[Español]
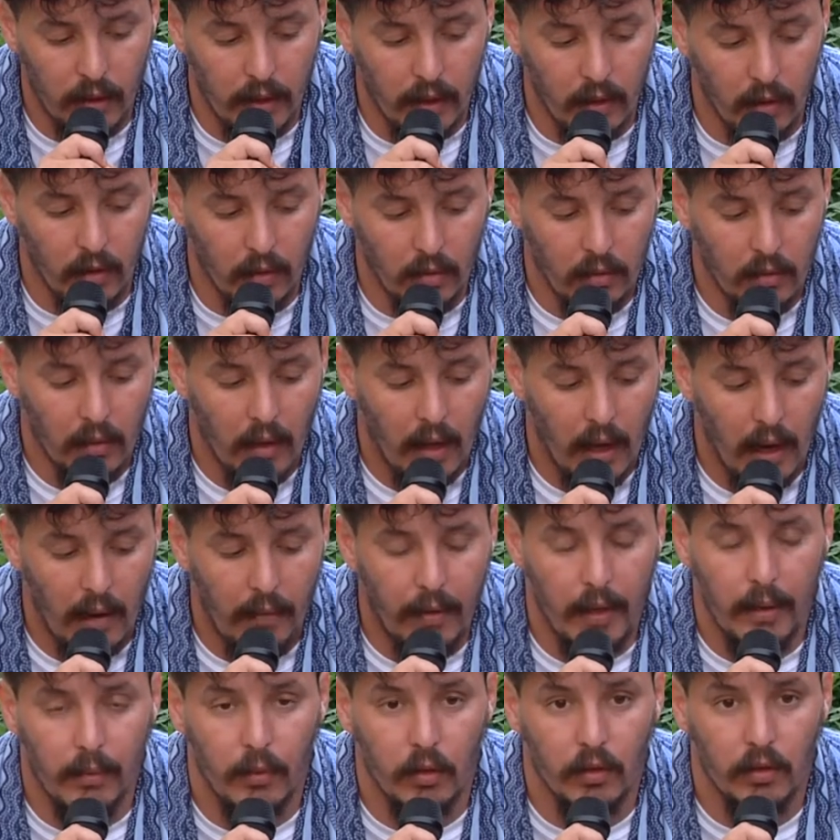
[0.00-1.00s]
ego,
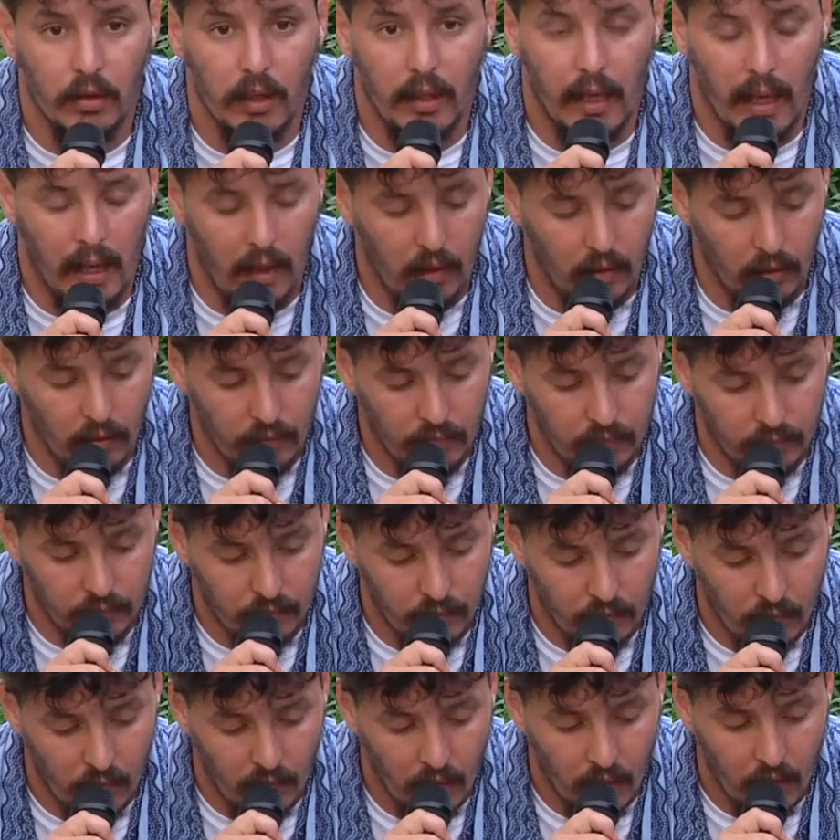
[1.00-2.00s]
habremos sanado.
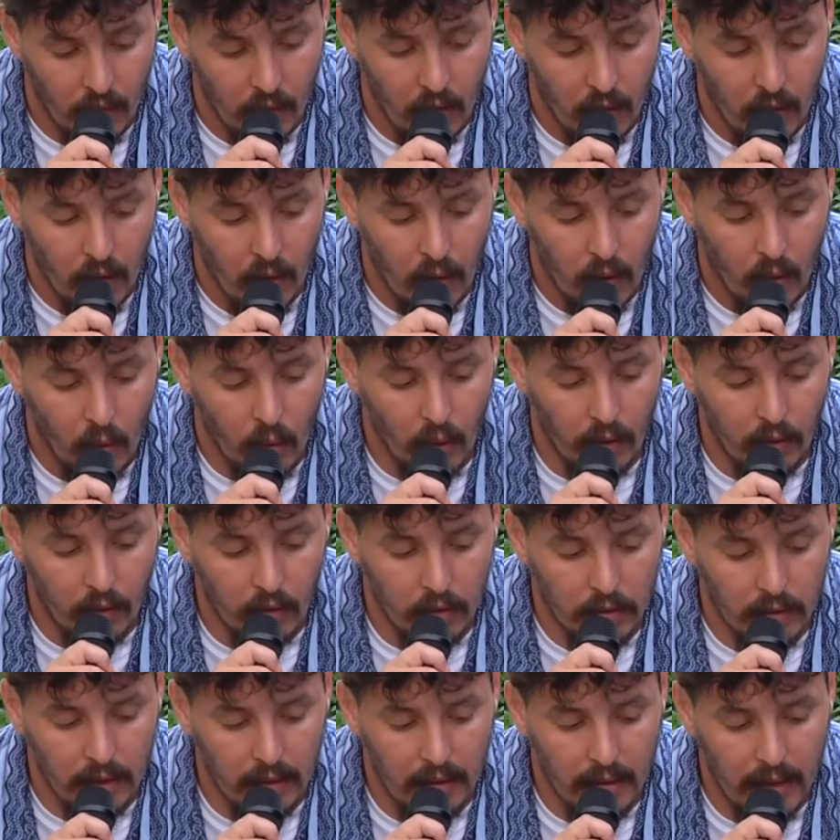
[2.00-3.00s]

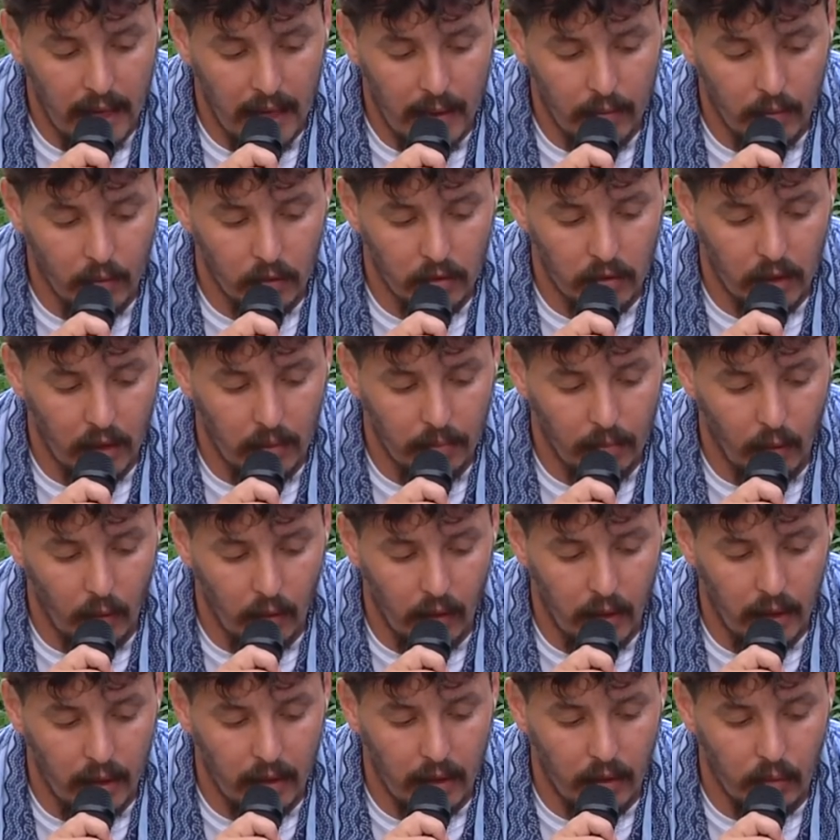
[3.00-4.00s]
Cuando entendamos el
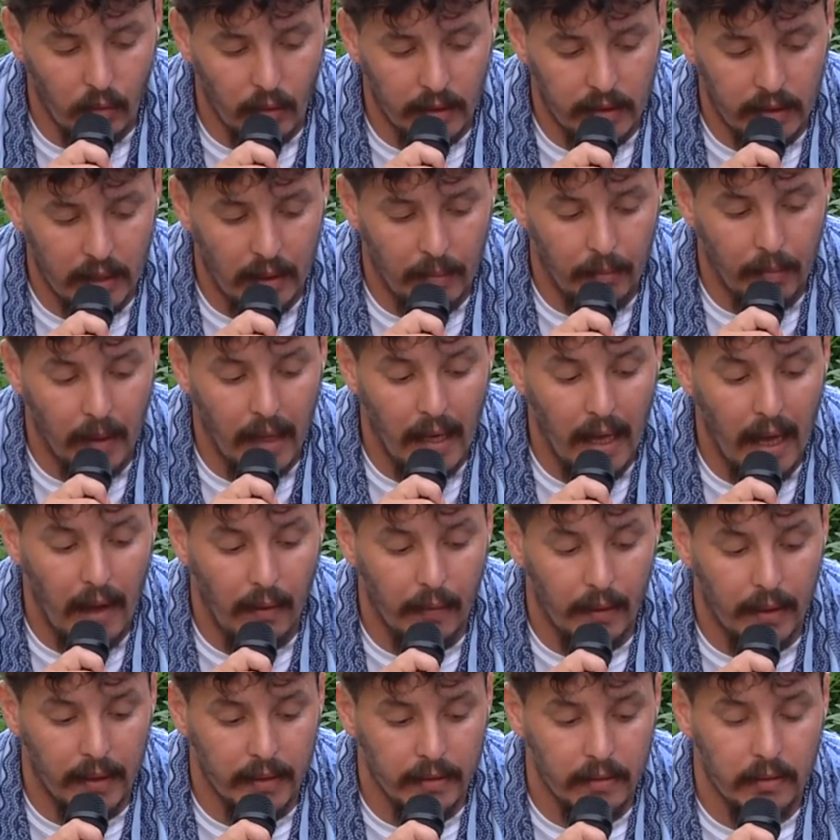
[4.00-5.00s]
poder de nuestras
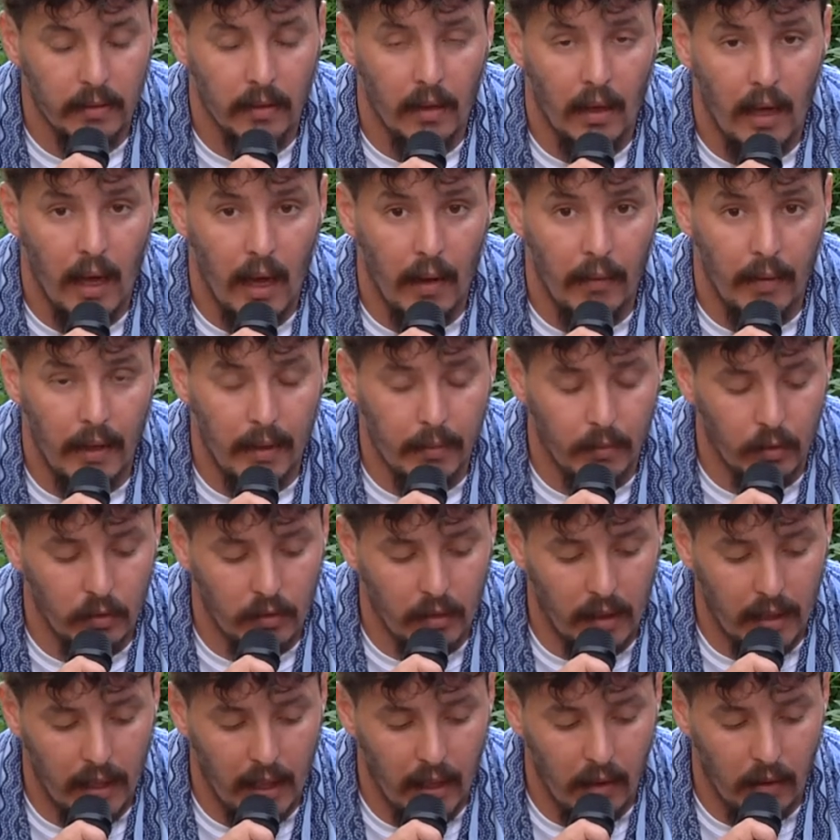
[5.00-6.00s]
palabras, habremos
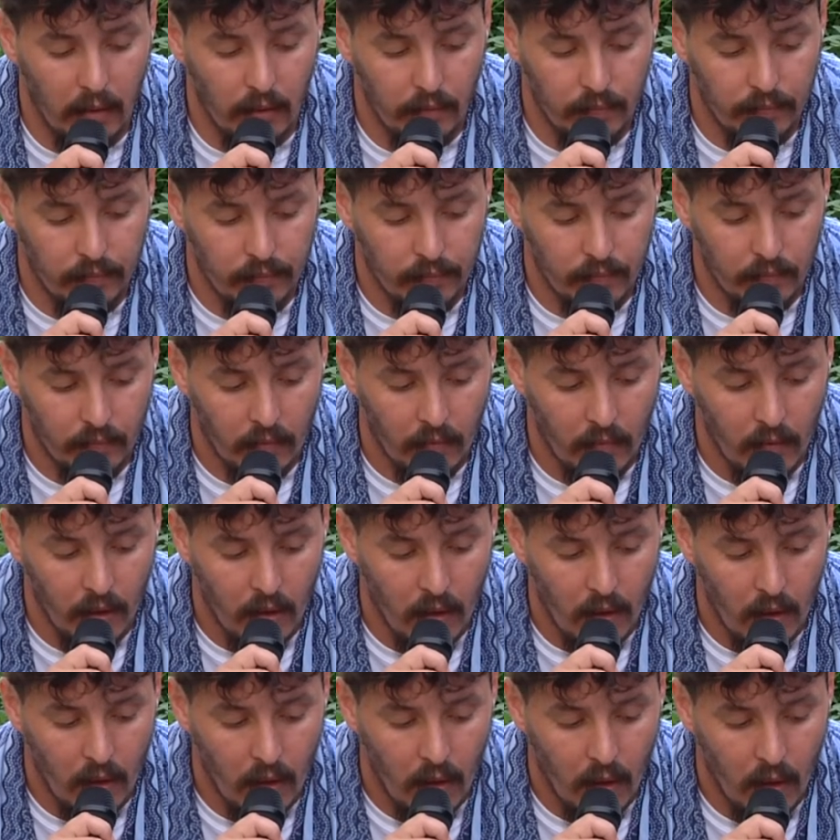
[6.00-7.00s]
sanado.
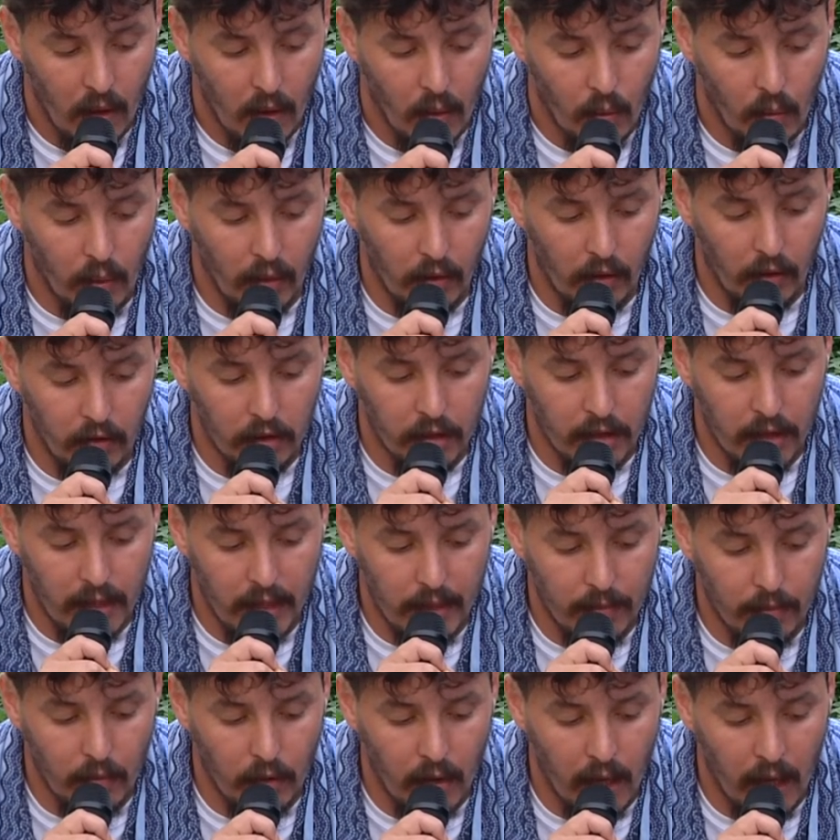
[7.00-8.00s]
Cuando
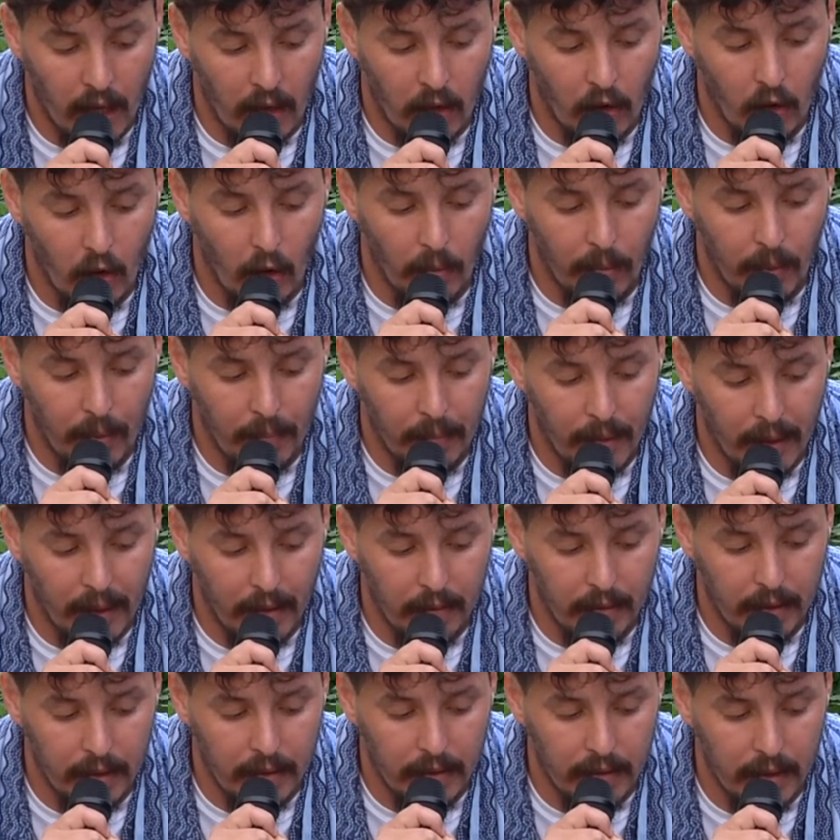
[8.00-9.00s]
llenemos las copas
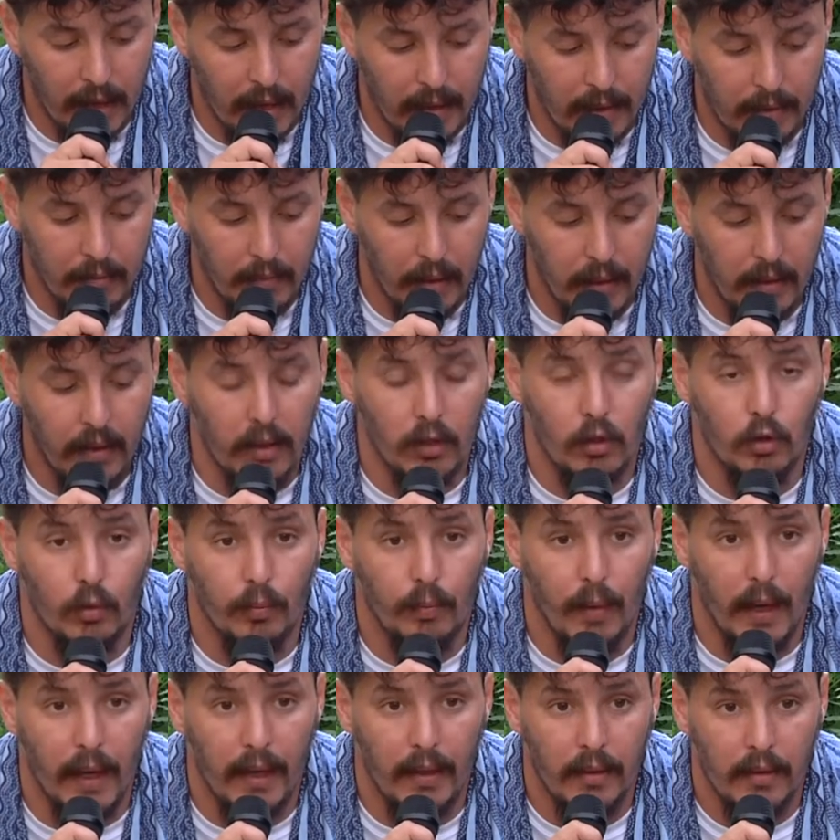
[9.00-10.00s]
para brindar en vez de
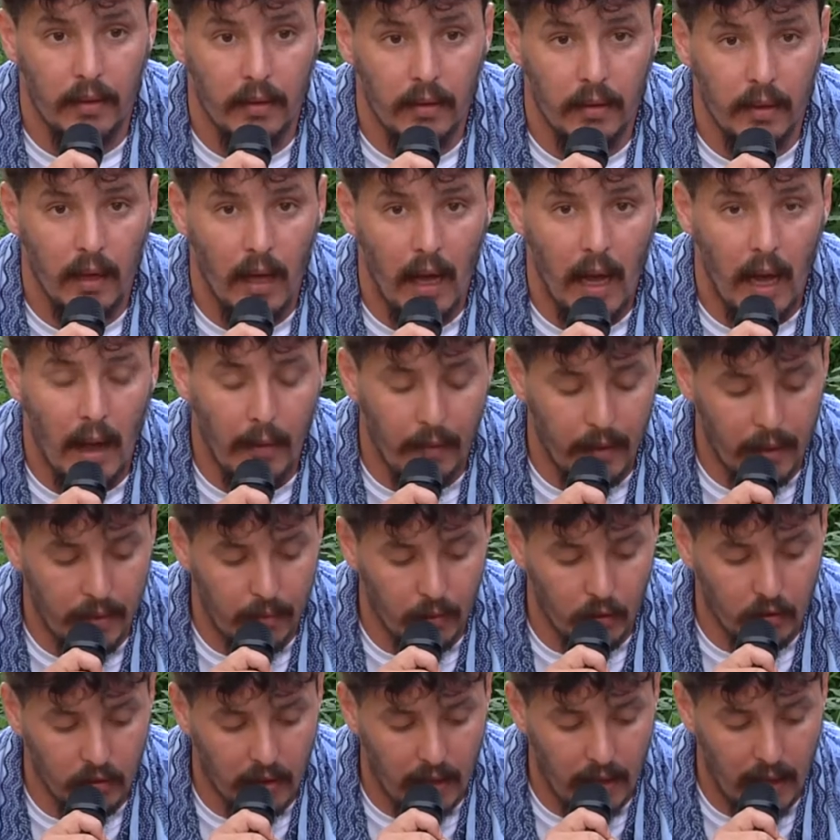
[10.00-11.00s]
chupar,
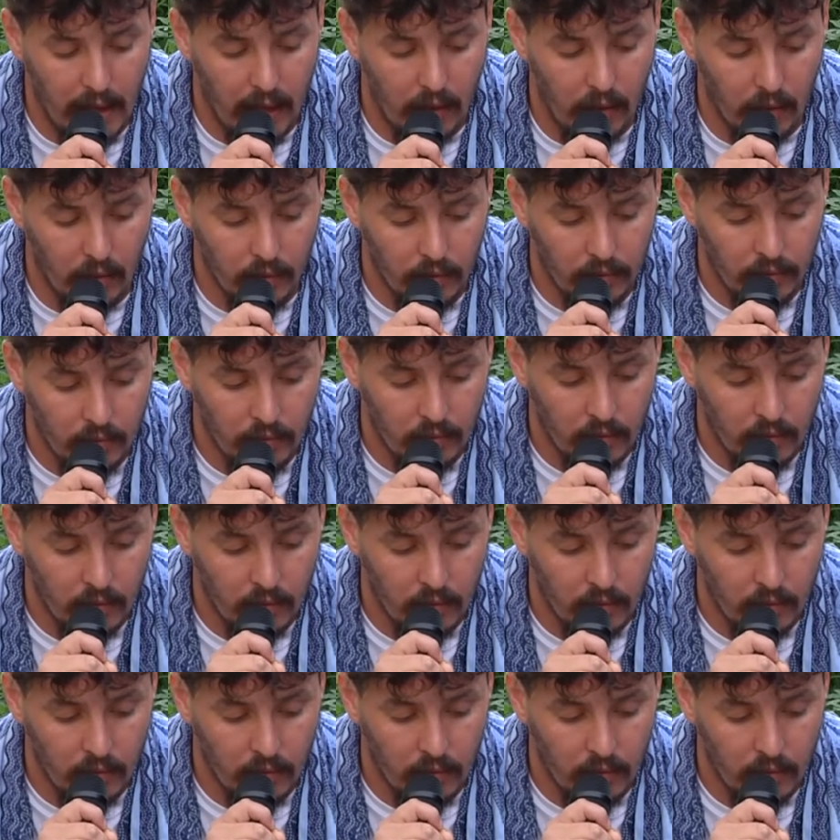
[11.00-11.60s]
habremos sanado.